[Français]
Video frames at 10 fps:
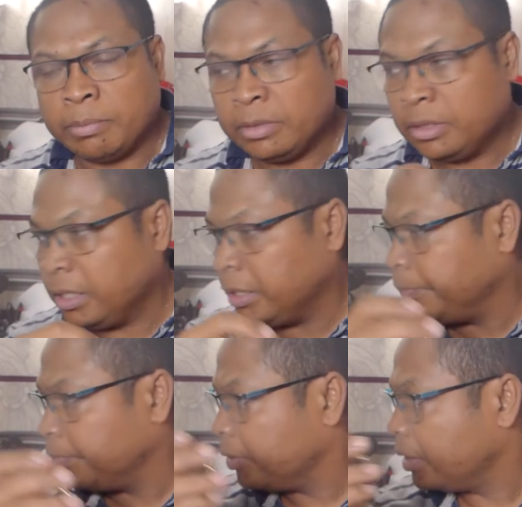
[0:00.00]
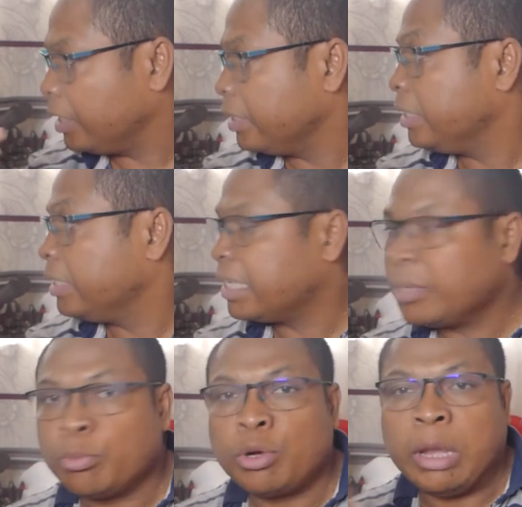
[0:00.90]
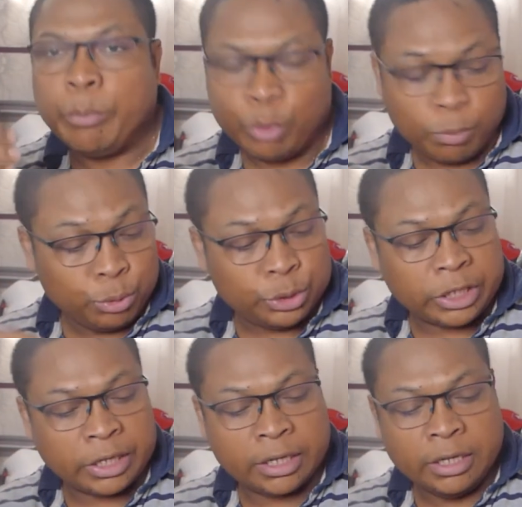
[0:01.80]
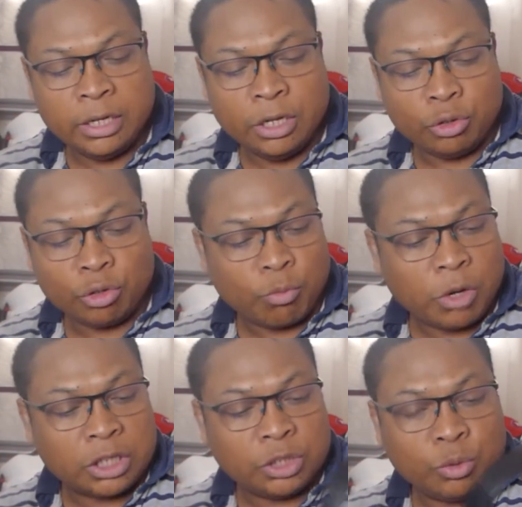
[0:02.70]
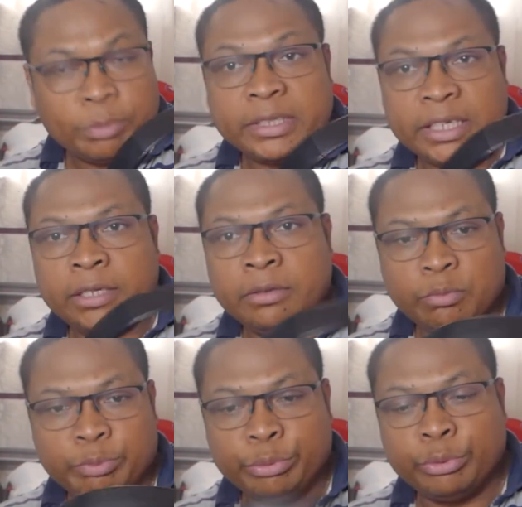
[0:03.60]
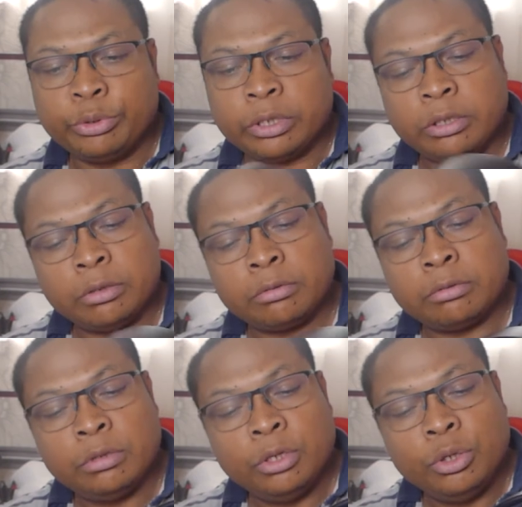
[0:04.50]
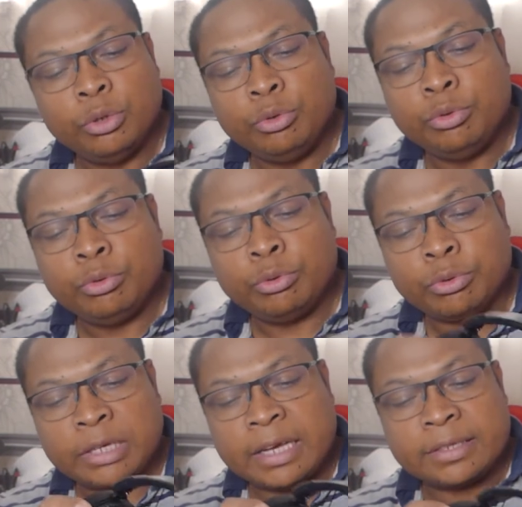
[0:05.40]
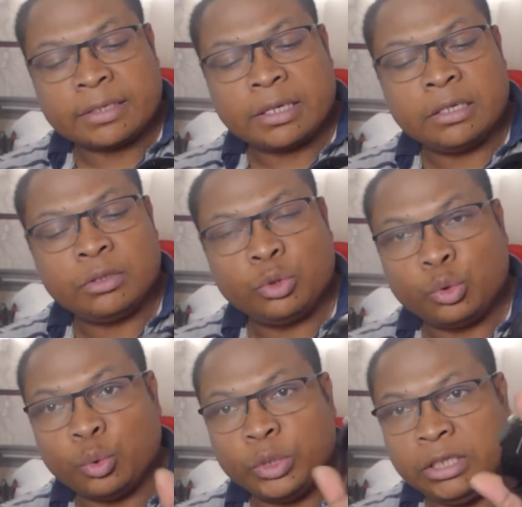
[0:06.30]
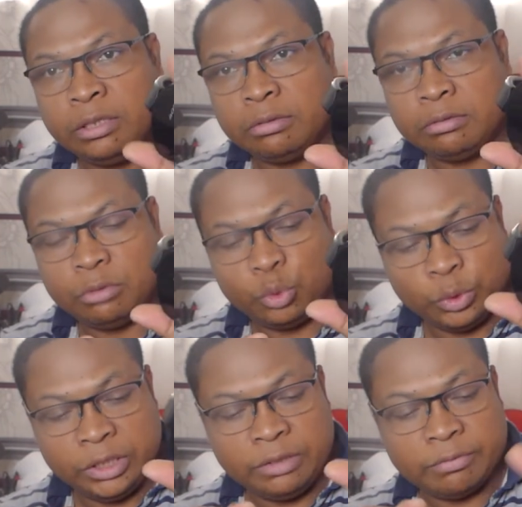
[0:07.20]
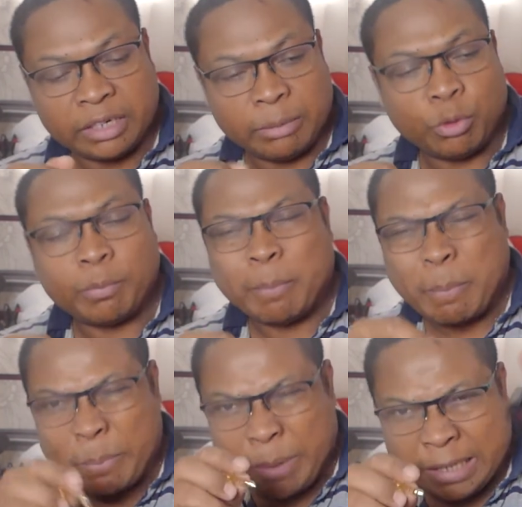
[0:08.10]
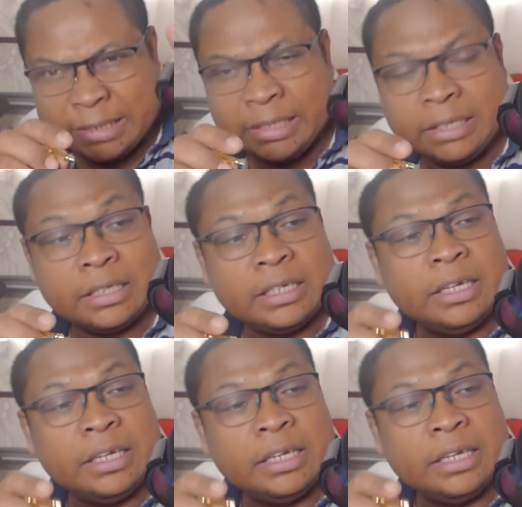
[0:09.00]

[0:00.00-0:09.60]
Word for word: des, équipements un peu plus chers. Donc moi j'ai opté pour un, une casque Sony, Sony vraiment basique,